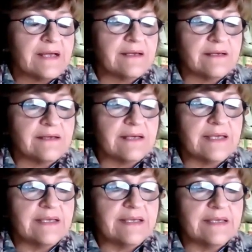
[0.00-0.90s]

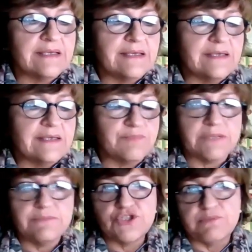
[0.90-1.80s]
eh, e
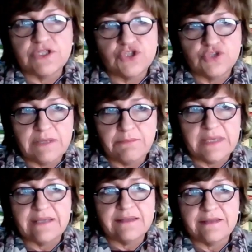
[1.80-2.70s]
pre-
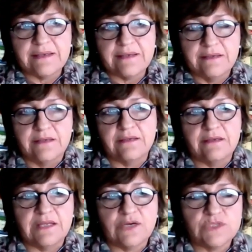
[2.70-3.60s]
principalmente
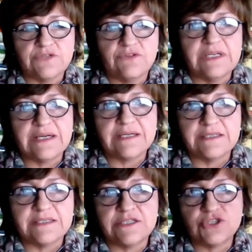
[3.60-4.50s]
eh, la questione della
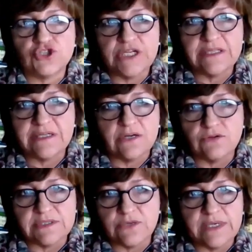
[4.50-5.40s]
crisi energetica
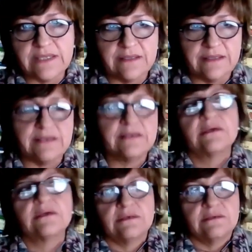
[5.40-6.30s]
conseguente
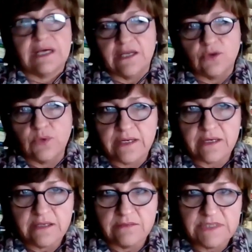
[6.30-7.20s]
alla
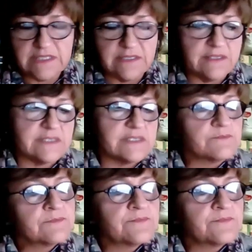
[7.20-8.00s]
guerra, in sintesi.